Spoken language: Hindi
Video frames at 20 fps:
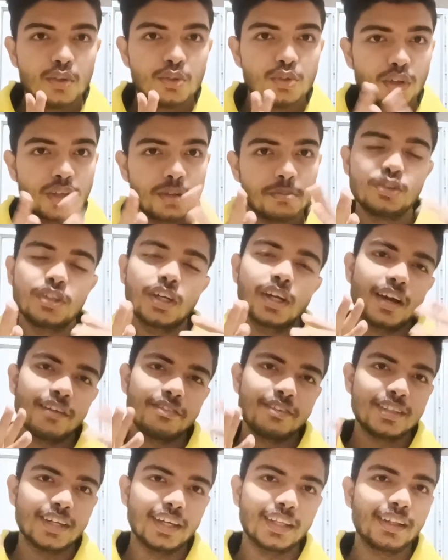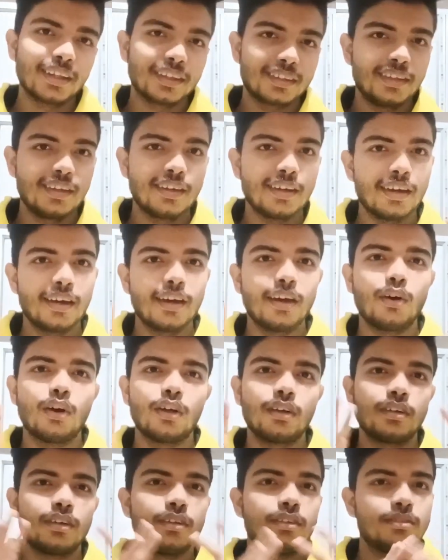जो कि मुझे काफ़ी ज़्यादा लगती है
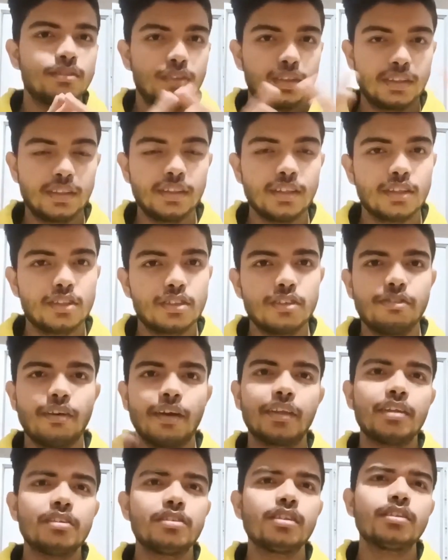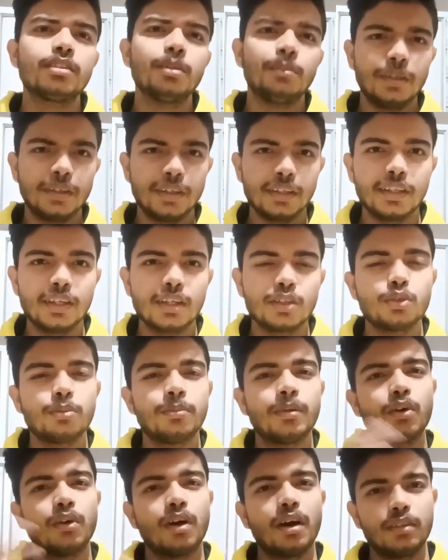और इतनी अच्छी फाइनेंशियल स्टेबिलिटी नहीं है जो
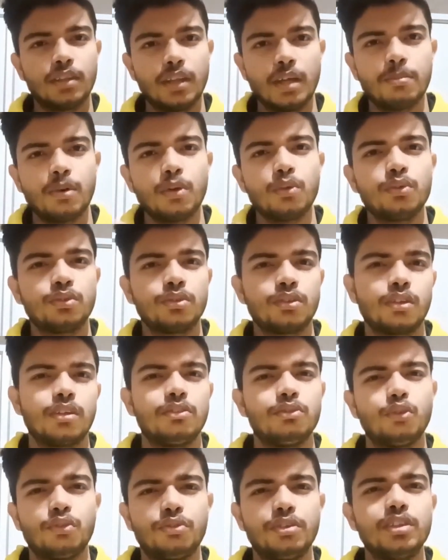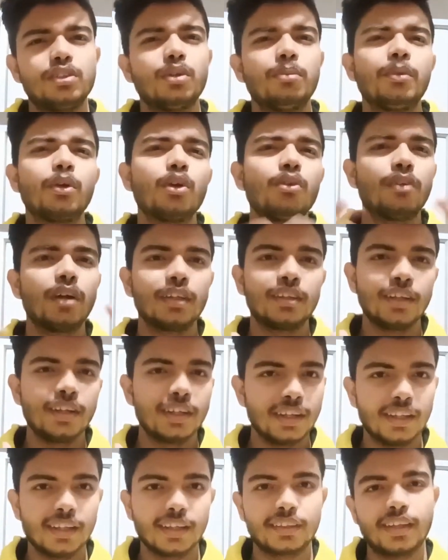मैं वहाँ दे पाऊँ वो फीस और मेरे को वर्थ
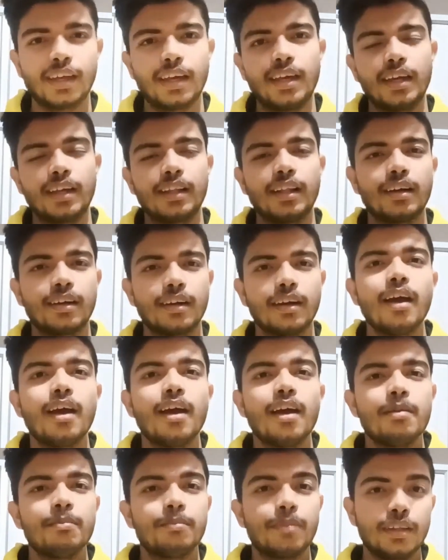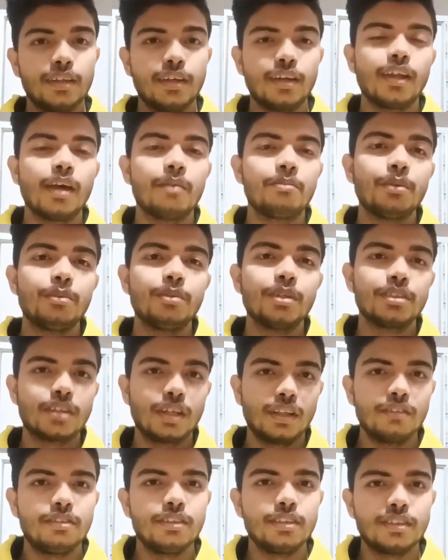इट नहीं लगता है एक लाख पर ईयर एमबीबीएस
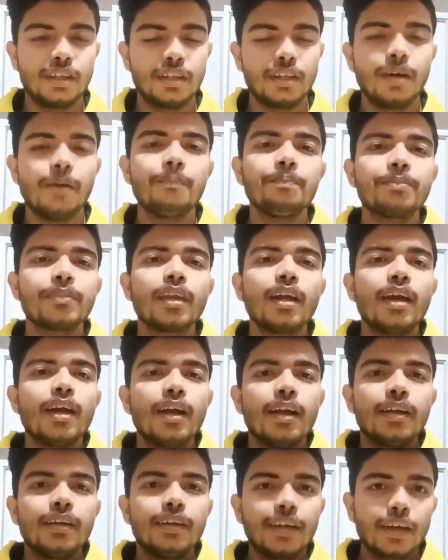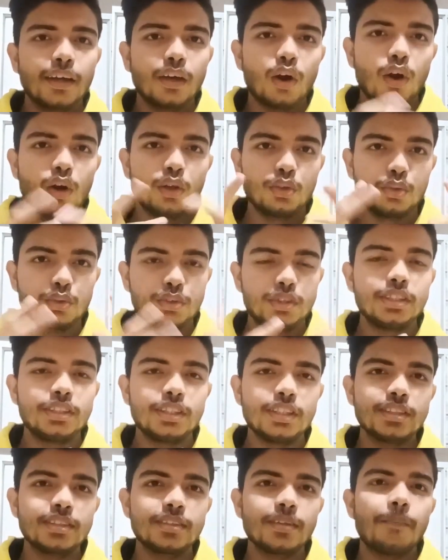के लिए फीस देना ठीक है और दूसरी
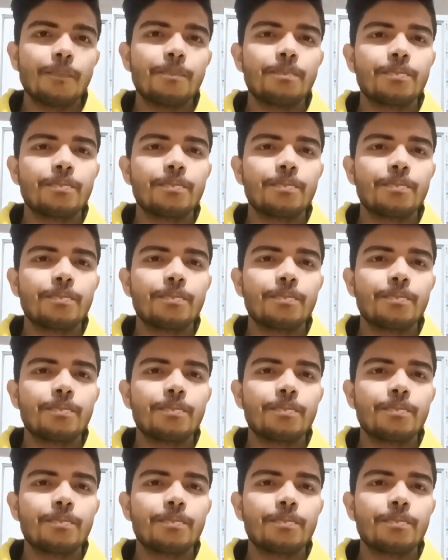चीज़